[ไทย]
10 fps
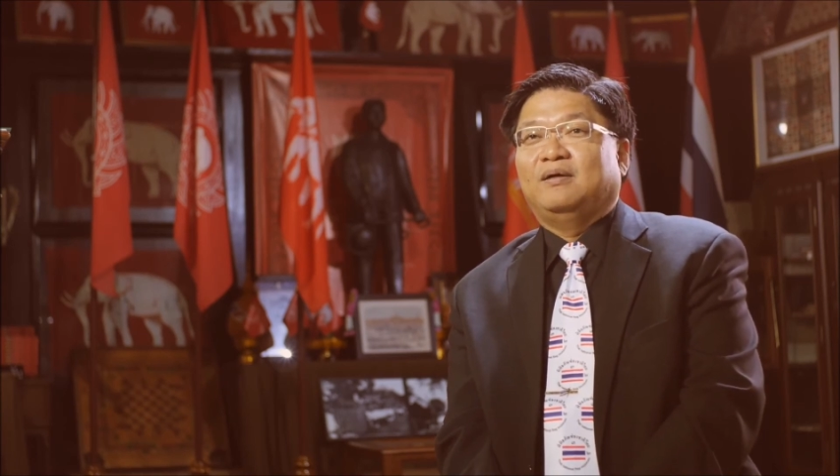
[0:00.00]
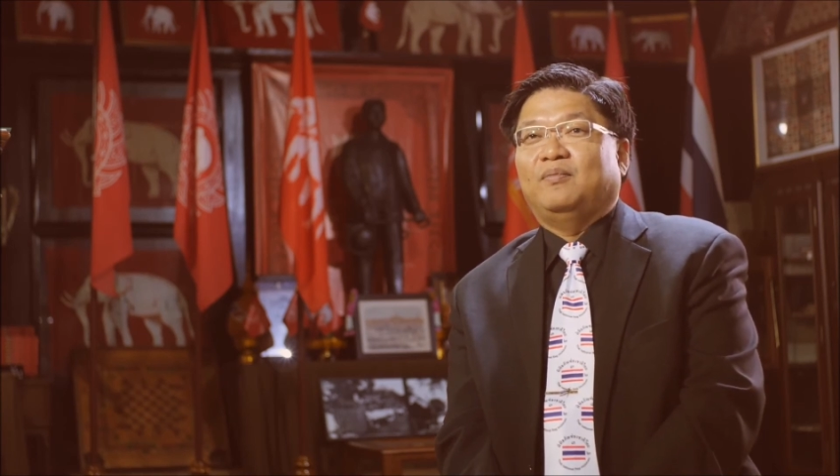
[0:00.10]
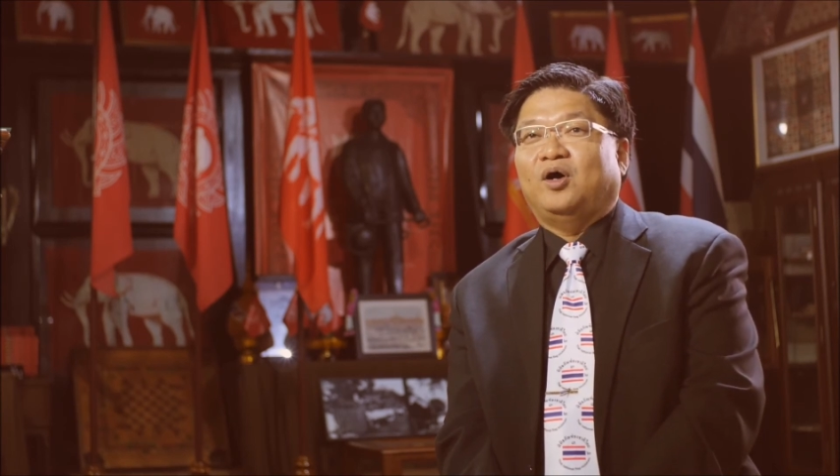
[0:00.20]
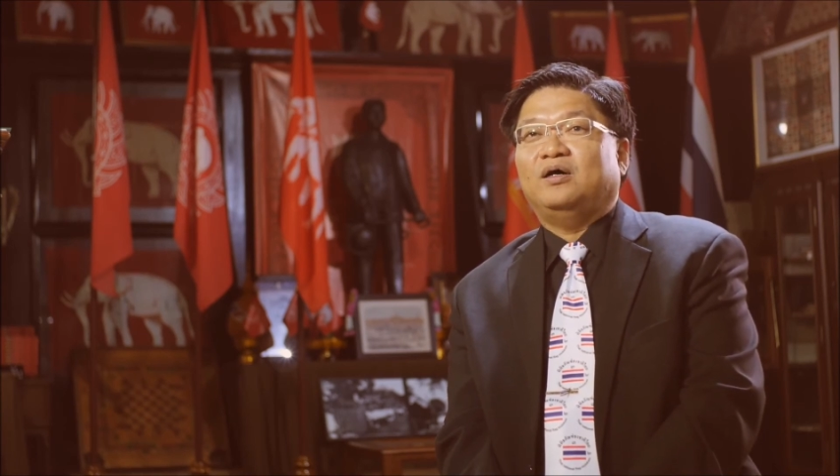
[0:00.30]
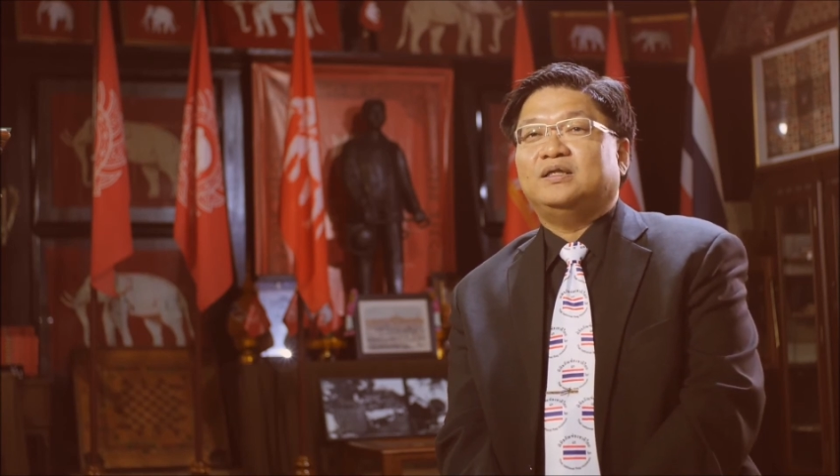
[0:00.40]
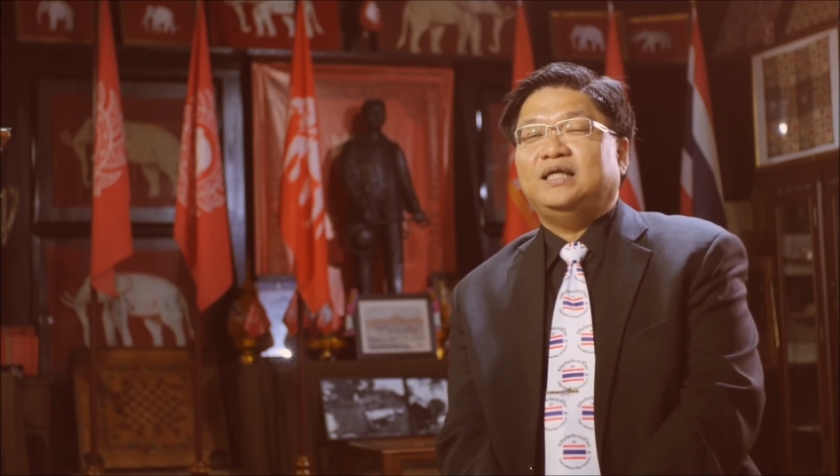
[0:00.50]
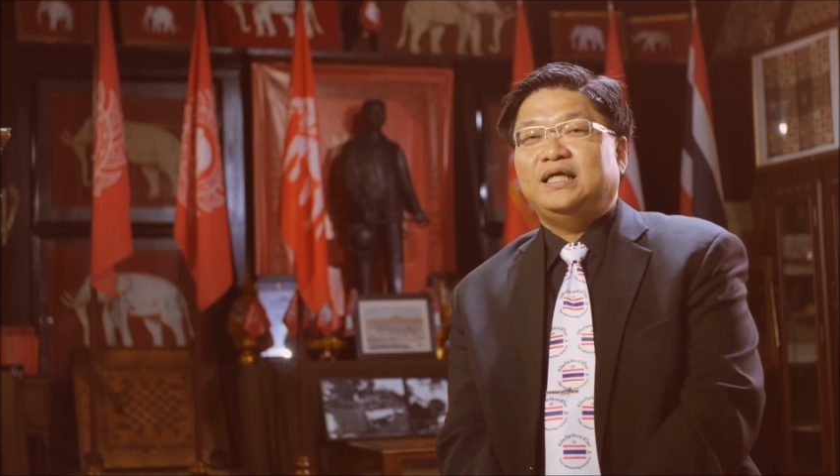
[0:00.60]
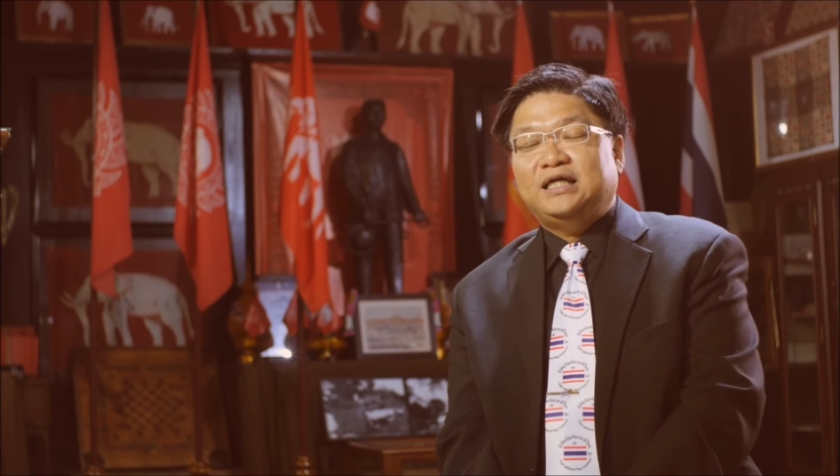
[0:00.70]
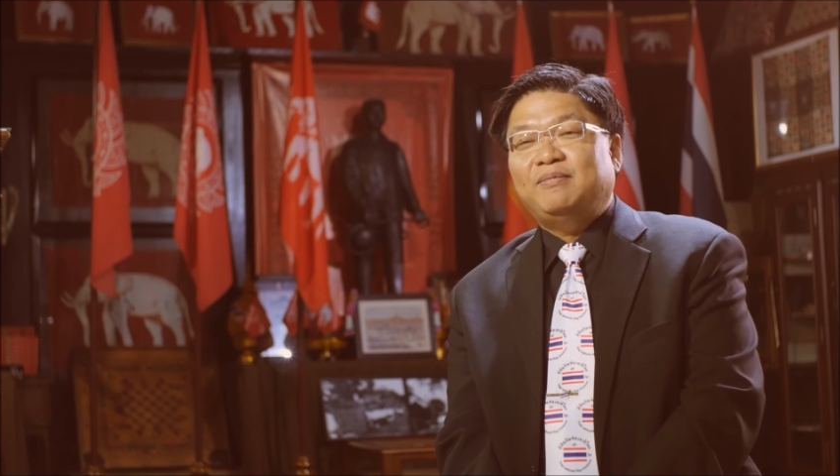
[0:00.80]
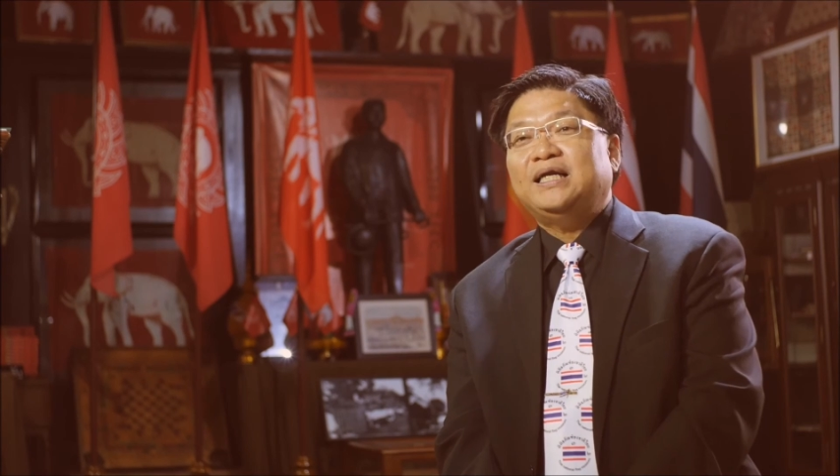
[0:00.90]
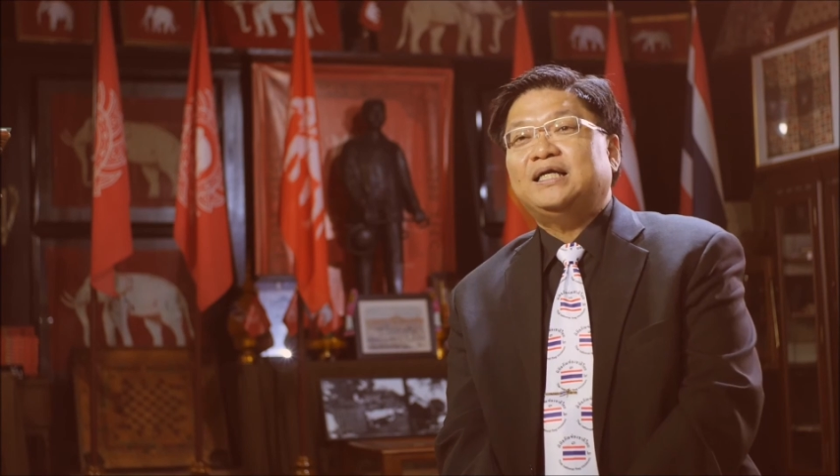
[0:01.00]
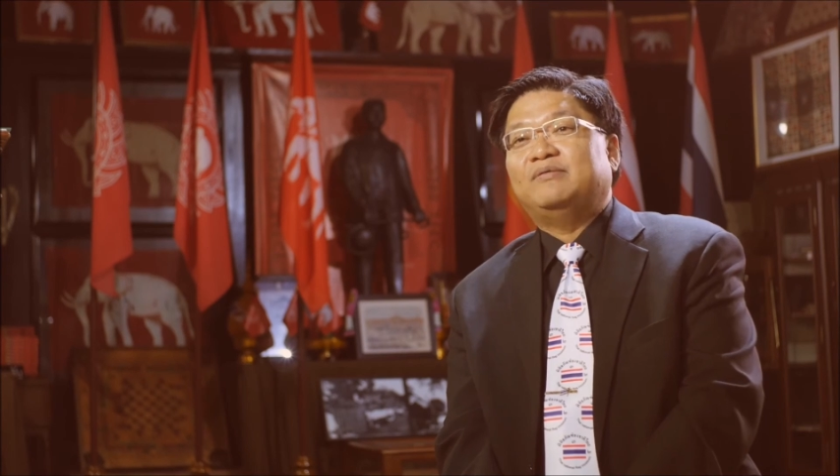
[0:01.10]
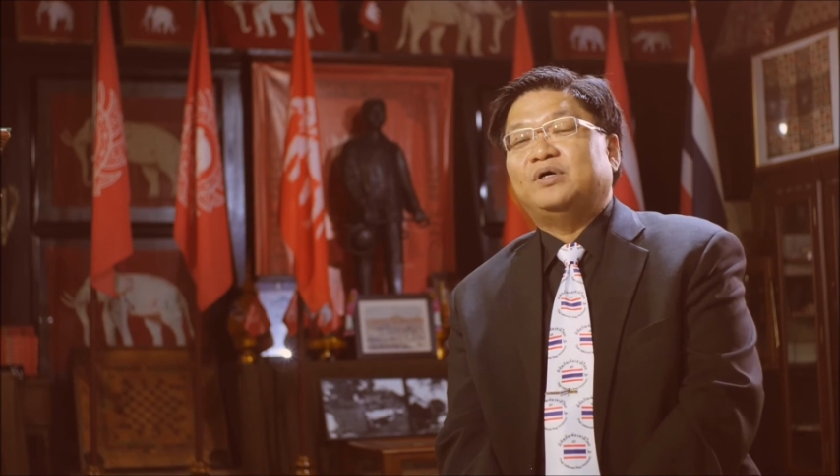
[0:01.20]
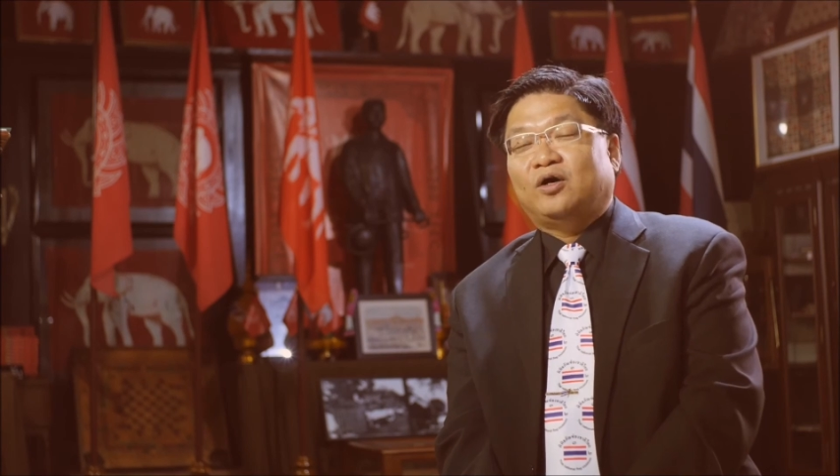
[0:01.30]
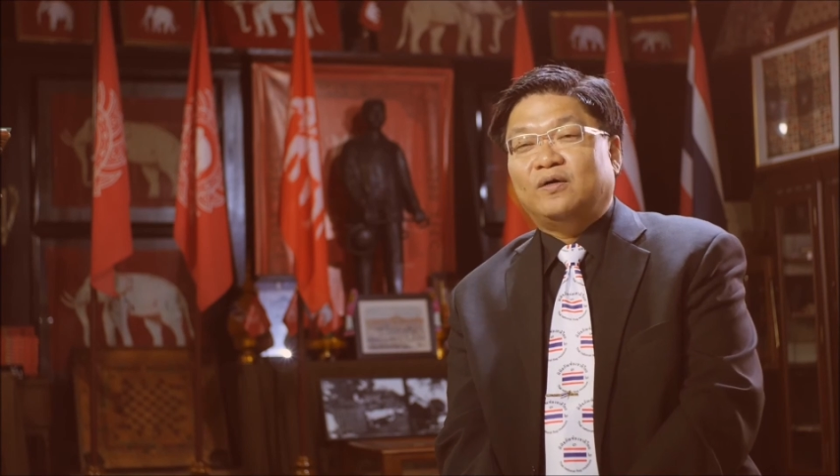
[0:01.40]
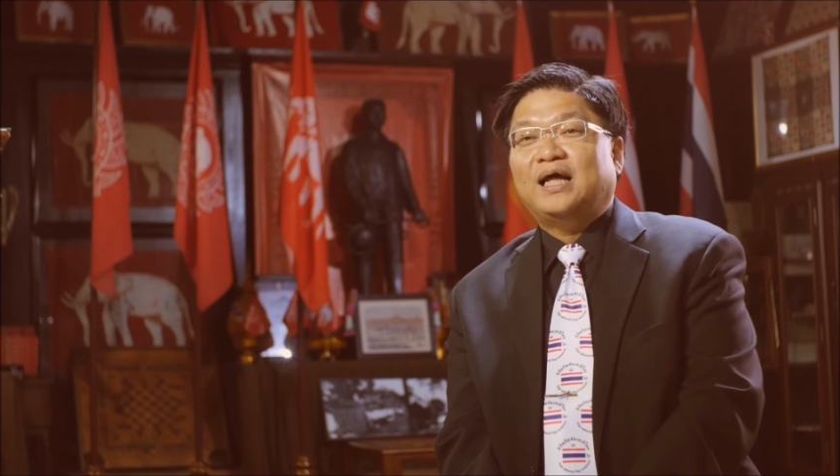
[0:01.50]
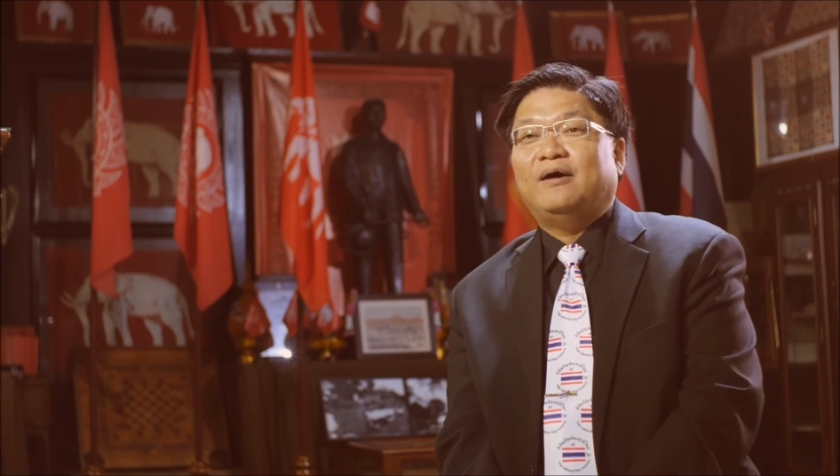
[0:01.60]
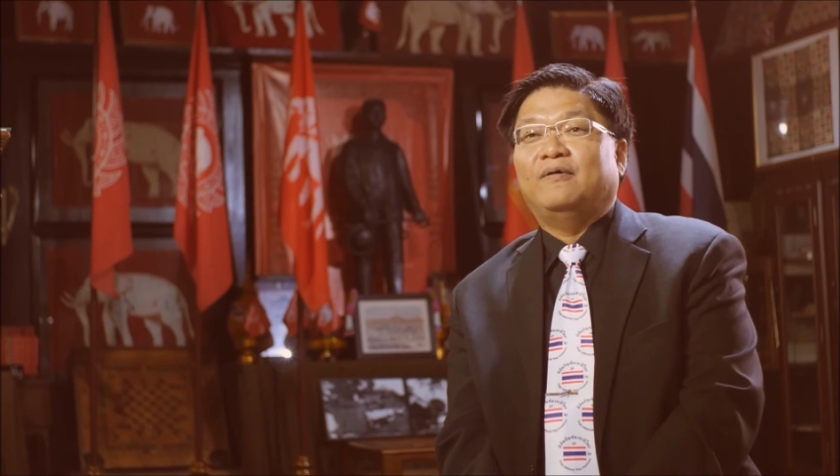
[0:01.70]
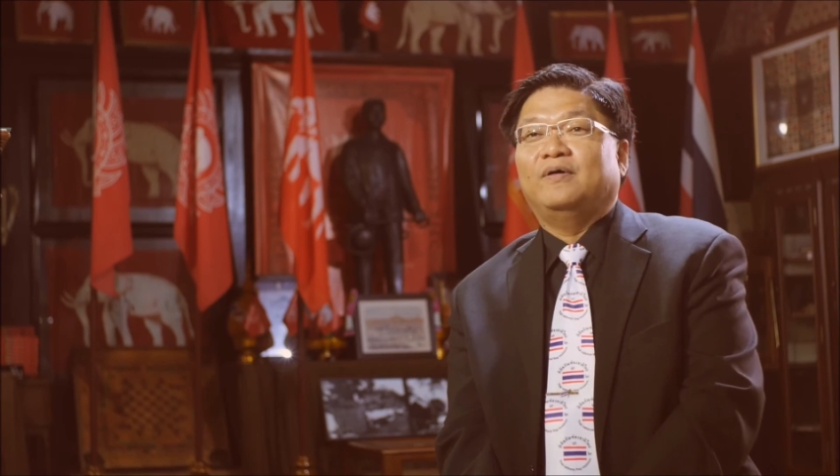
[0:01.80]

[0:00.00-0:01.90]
เพราะที่นี่คือบ้านเกิดเมืองนอนของเรา